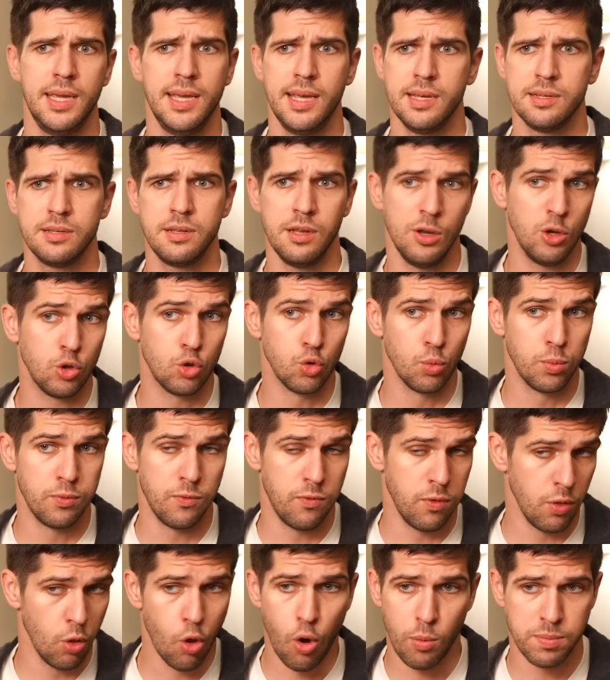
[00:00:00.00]
И если YouTube
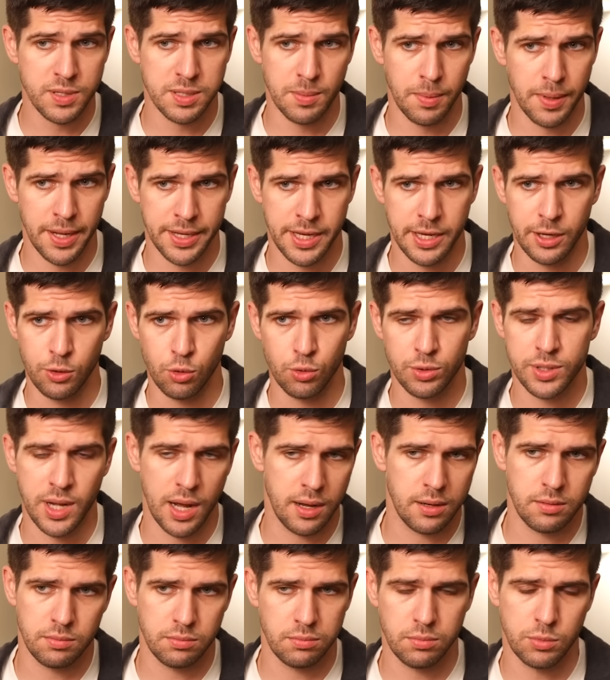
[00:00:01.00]
в лоб заблокируют,
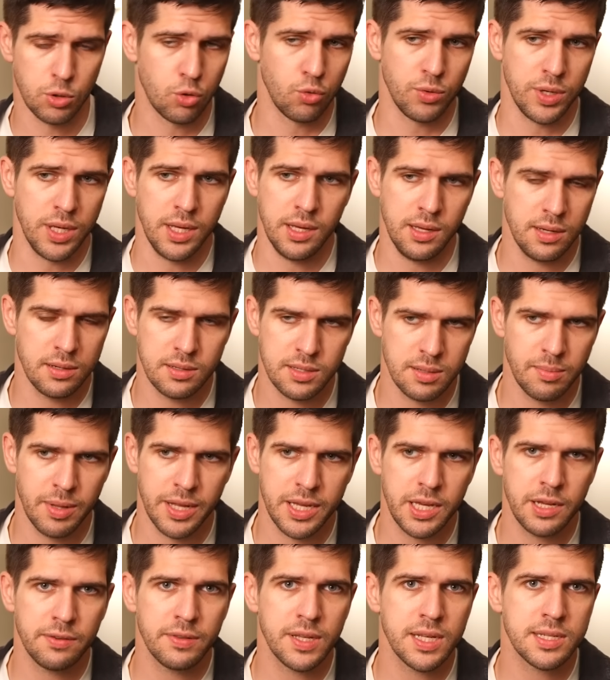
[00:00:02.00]
как другие
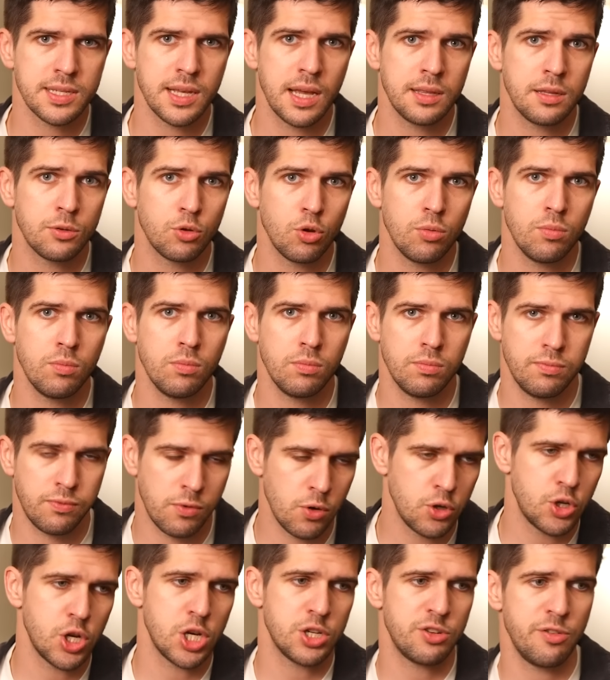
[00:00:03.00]
заблокированные сайты, то
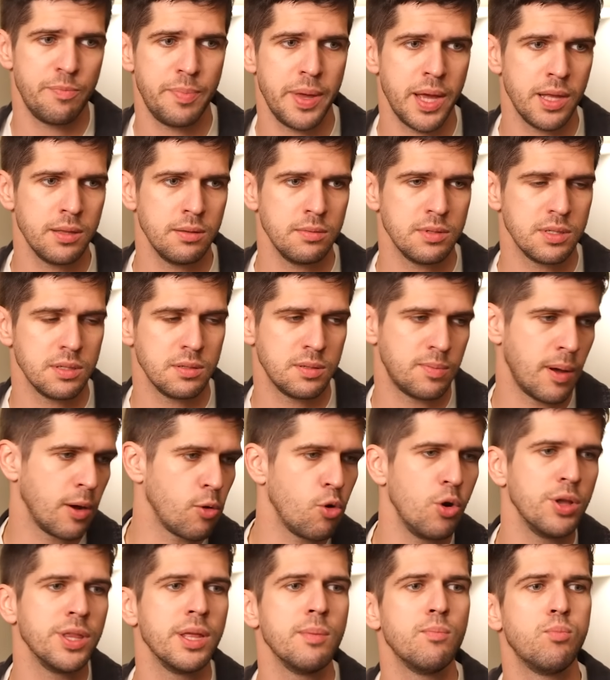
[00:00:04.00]
включаешь VPN,
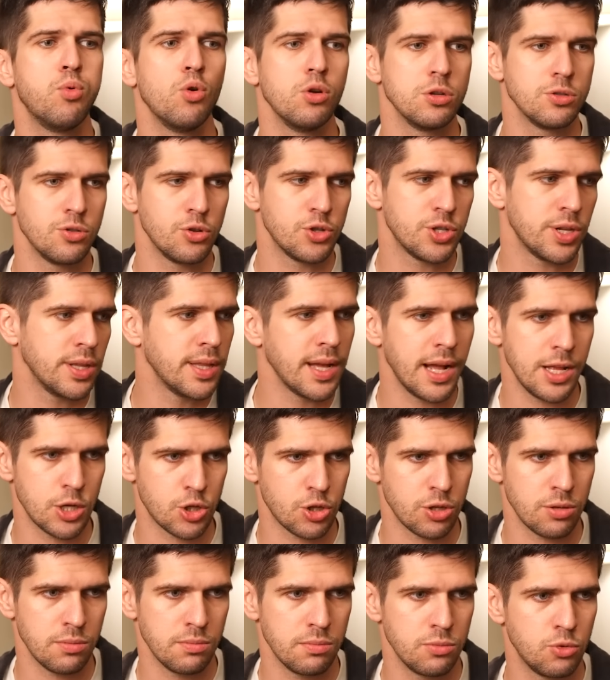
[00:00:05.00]
спокойно им пользуешься
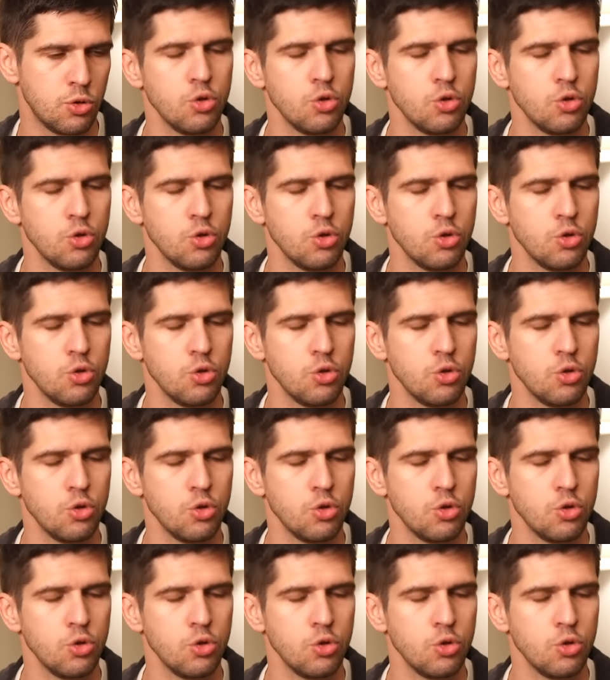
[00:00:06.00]
дальше.